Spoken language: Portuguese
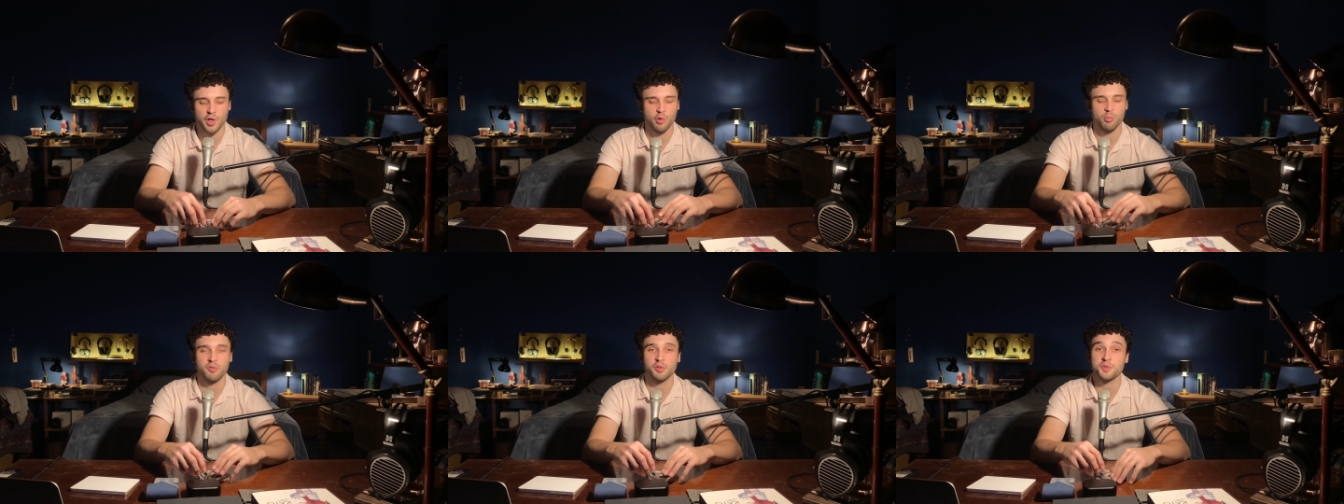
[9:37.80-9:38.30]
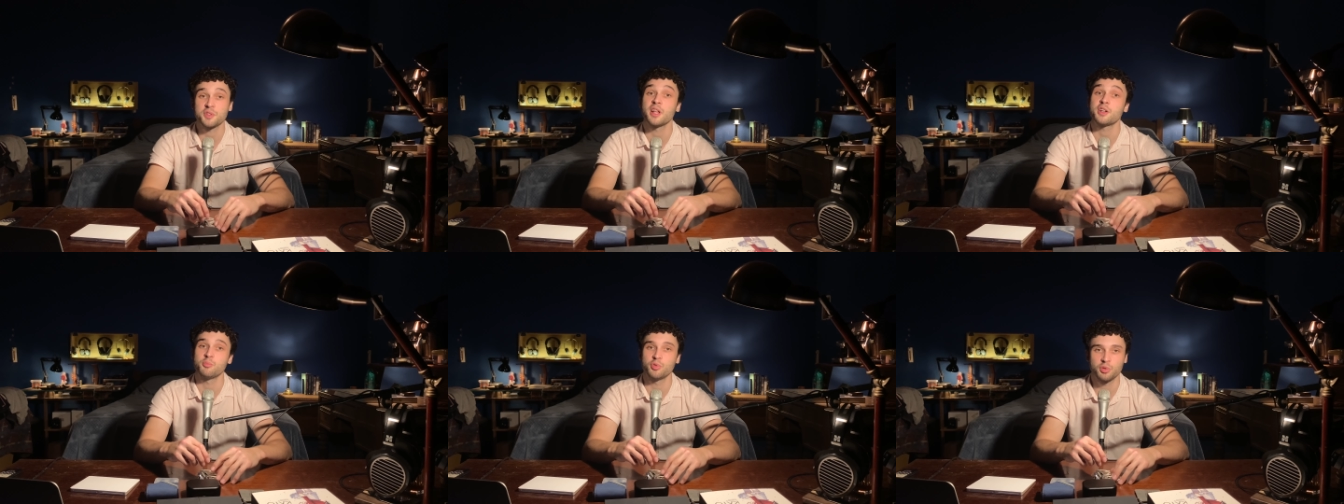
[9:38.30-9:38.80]
uma
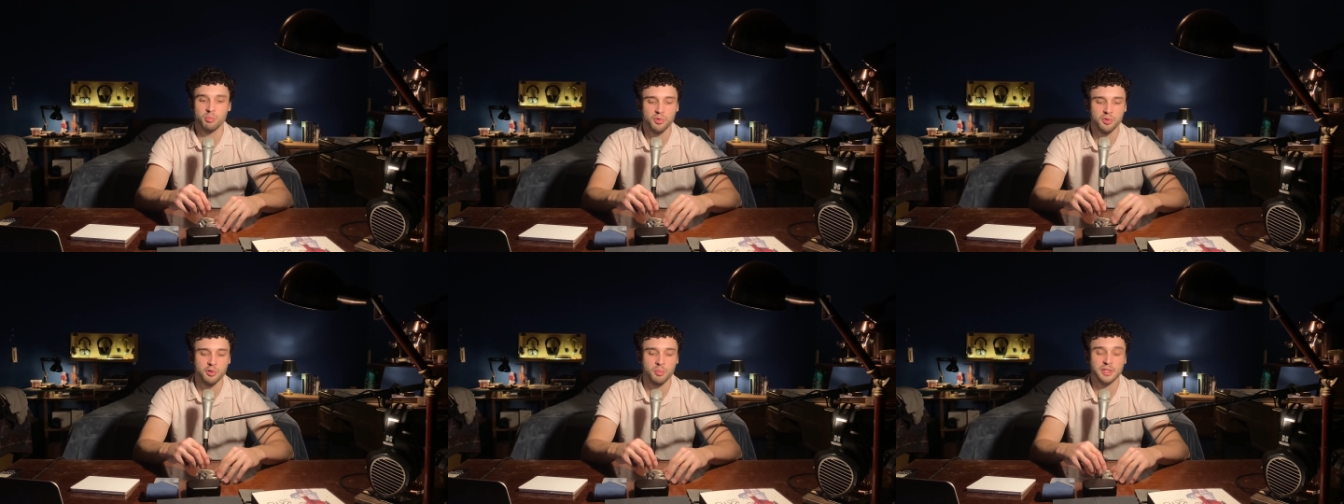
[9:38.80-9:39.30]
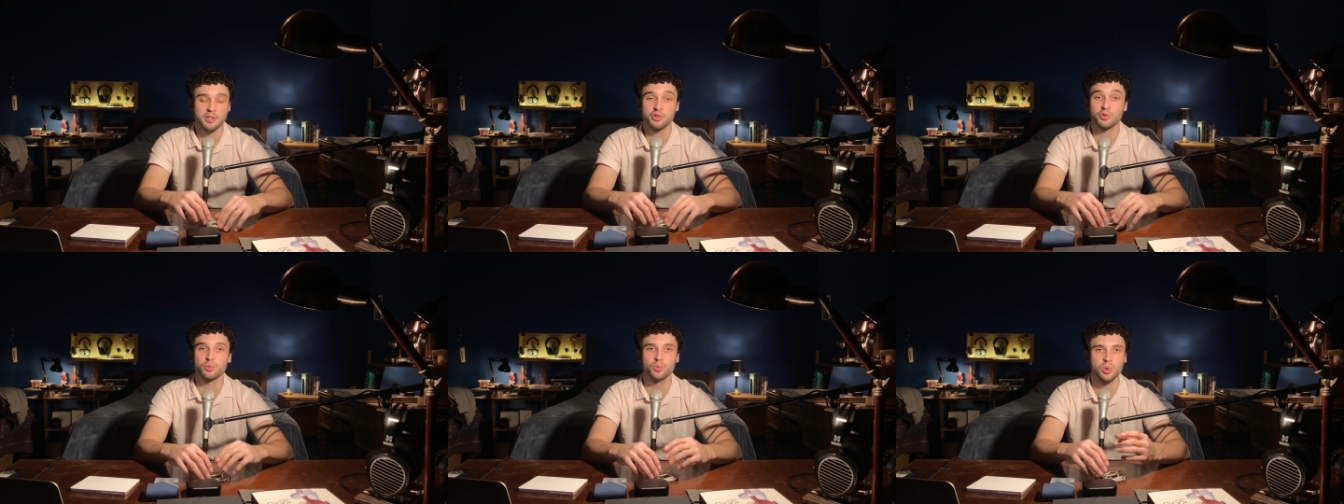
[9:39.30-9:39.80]
velocidade muito boa, uma
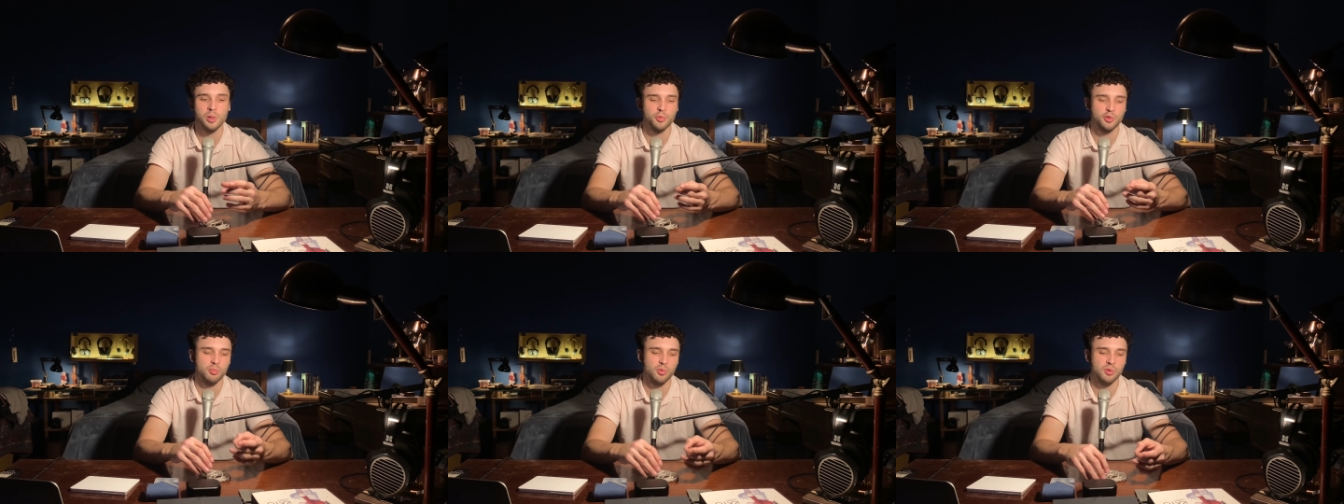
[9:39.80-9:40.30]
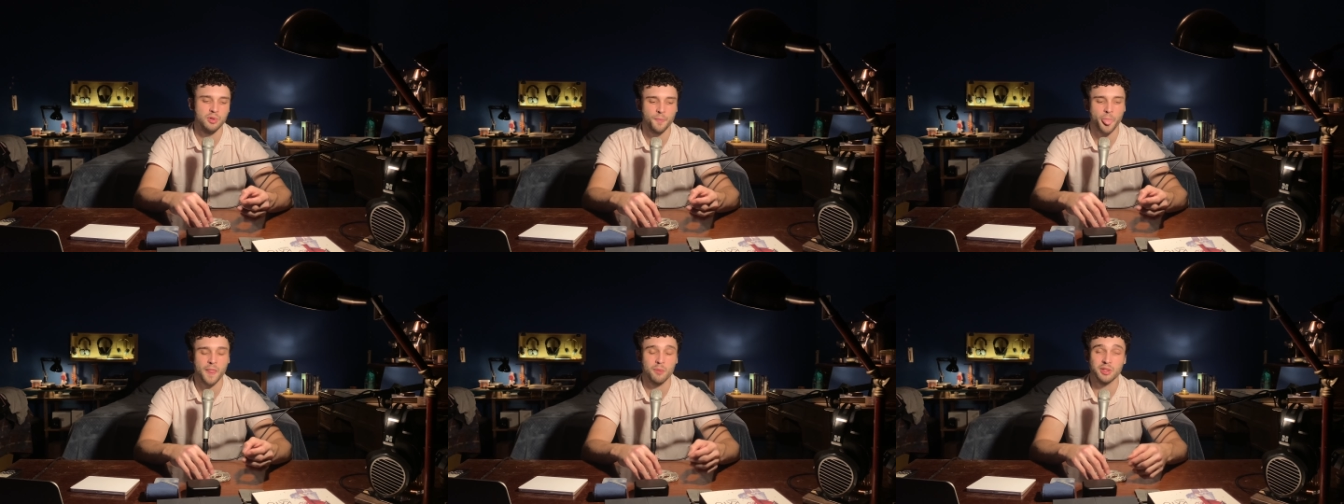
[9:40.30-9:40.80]
textura muito boa,
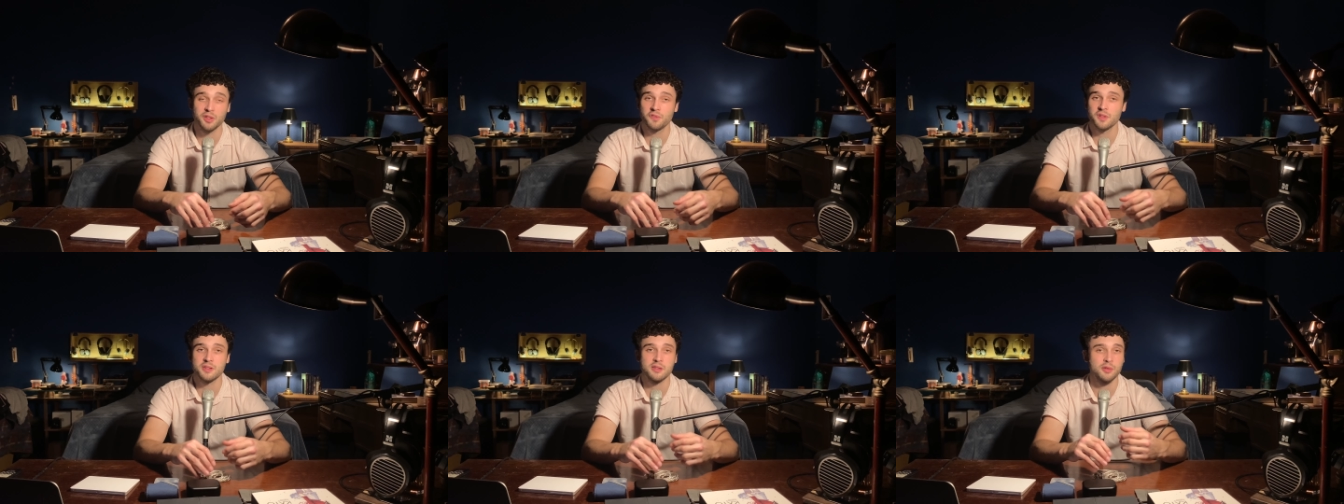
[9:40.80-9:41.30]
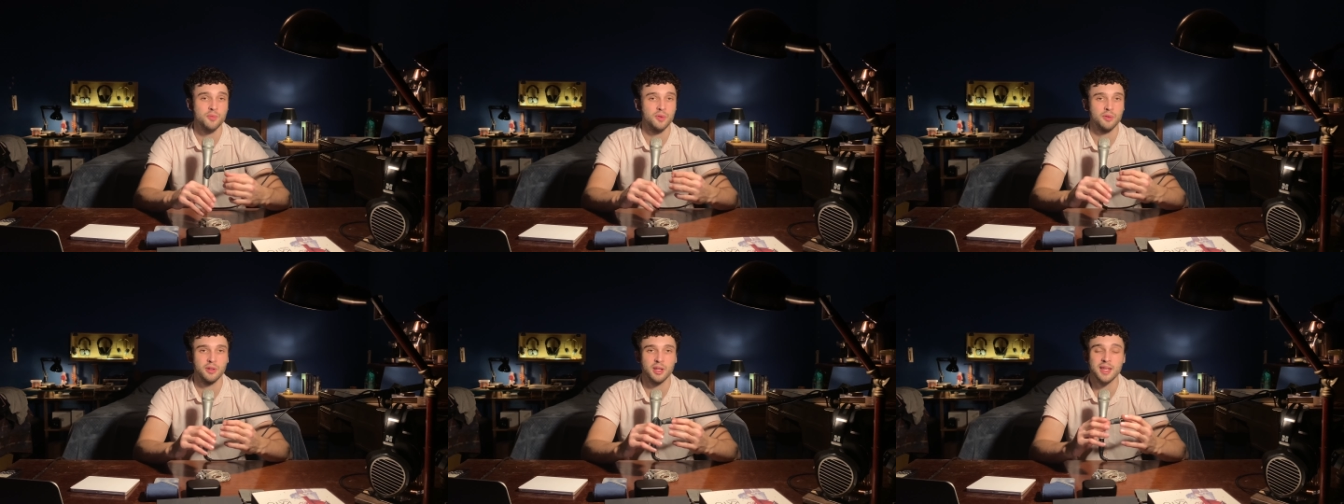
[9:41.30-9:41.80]
uma definição
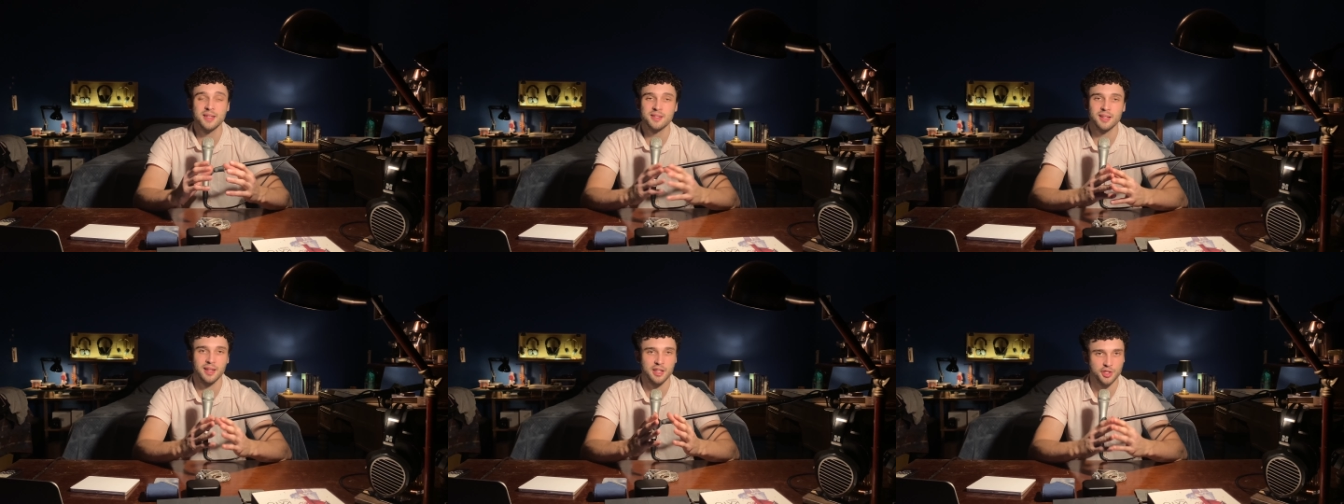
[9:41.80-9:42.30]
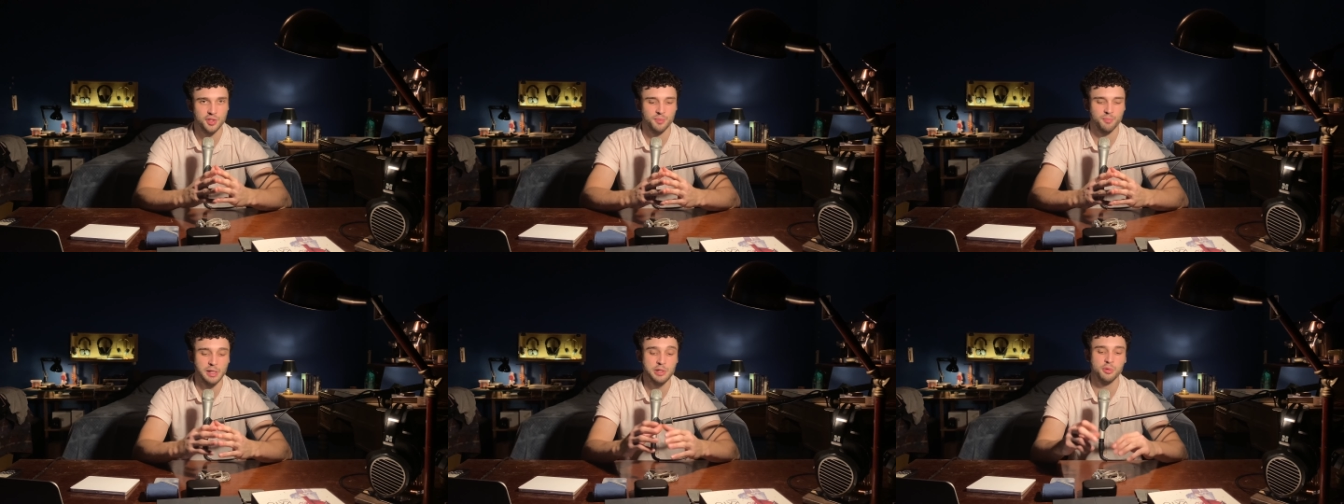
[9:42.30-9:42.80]
excelente,
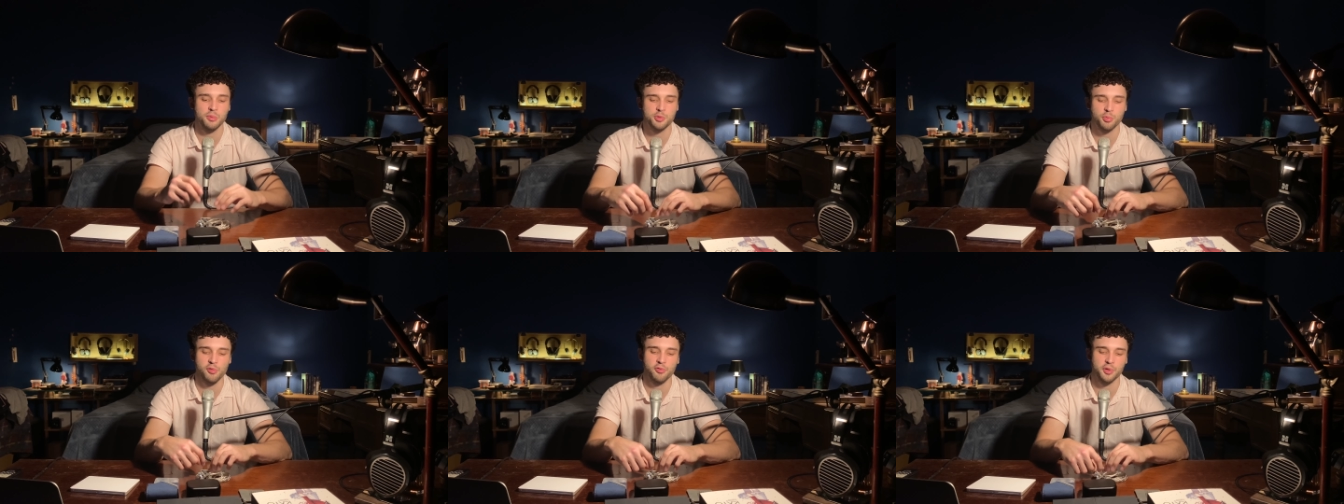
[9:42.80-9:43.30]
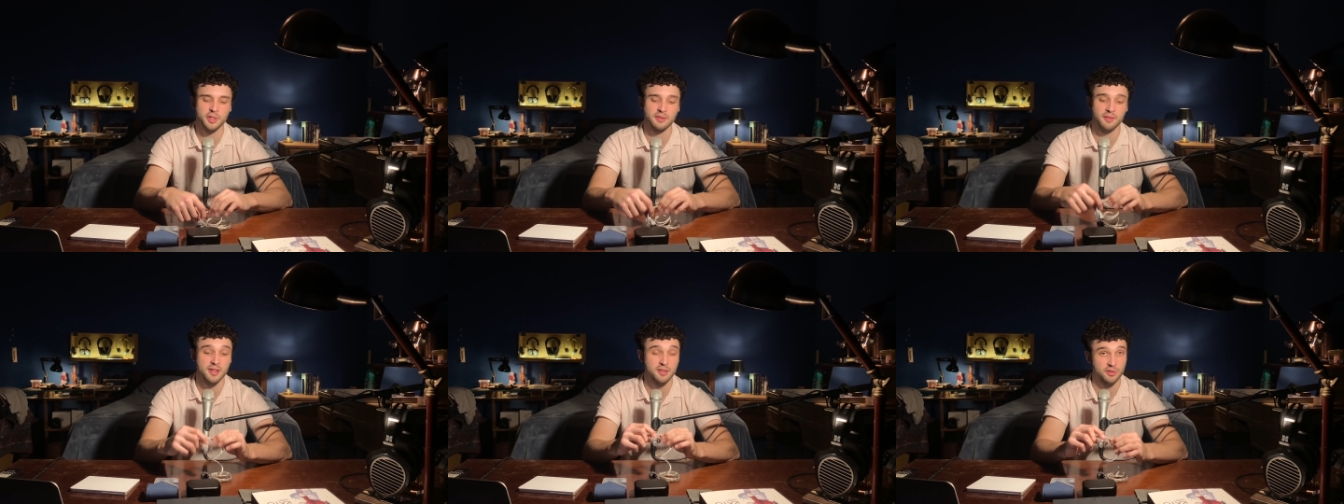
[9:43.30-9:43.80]
principalmente para um fone
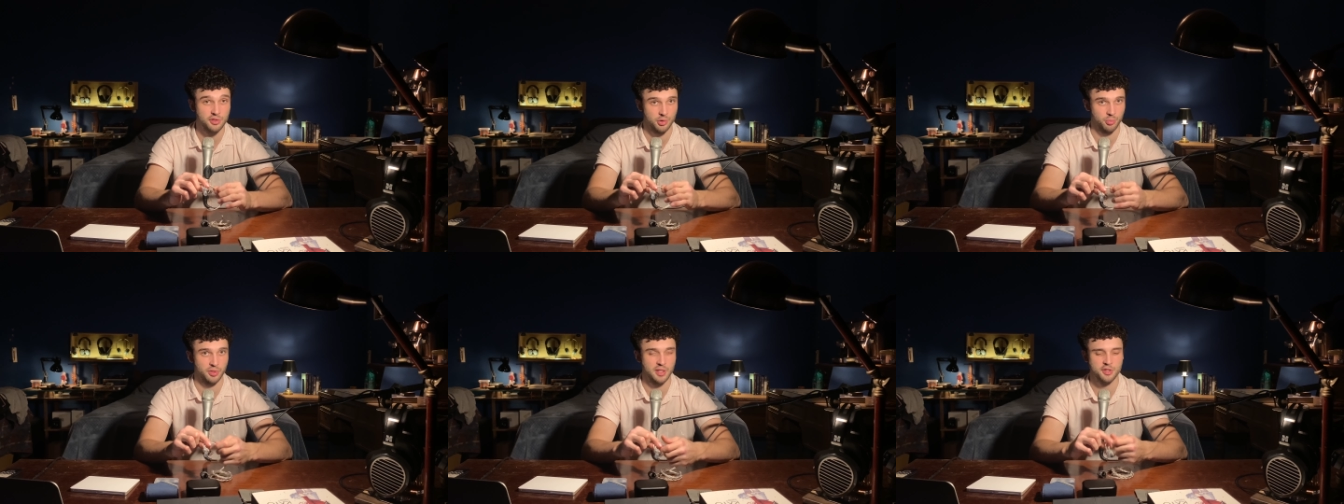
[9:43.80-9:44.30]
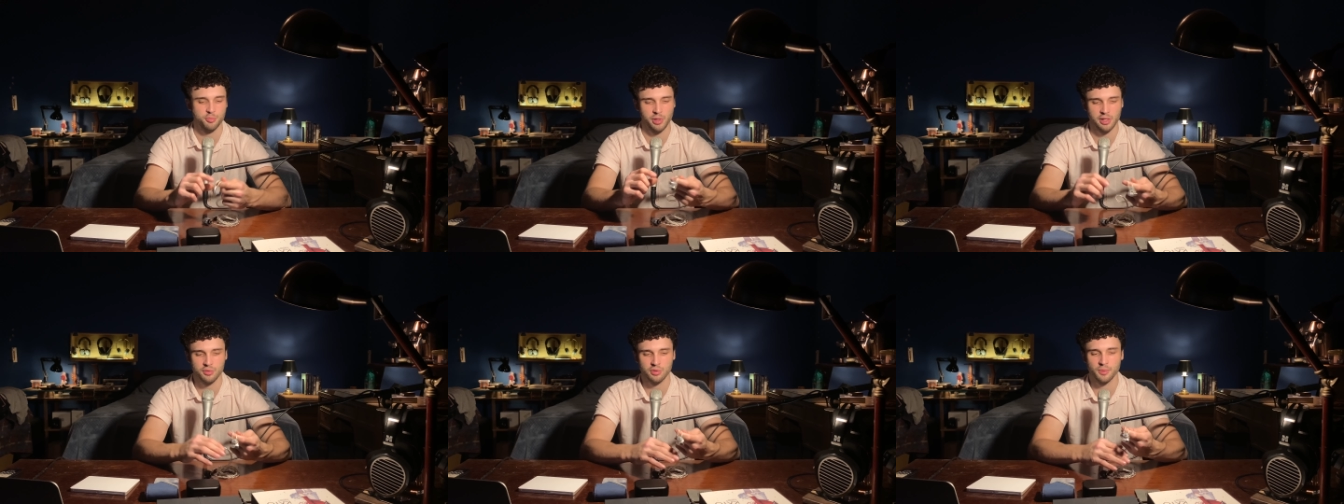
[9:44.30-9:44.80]
desse tipo e desse
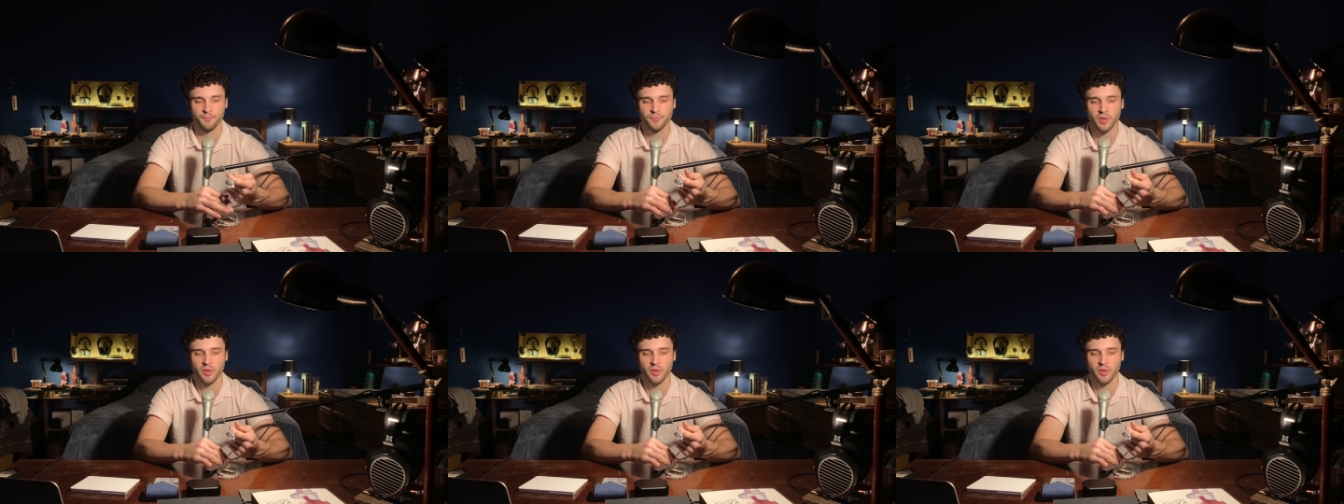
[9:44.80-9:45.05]
preço, né?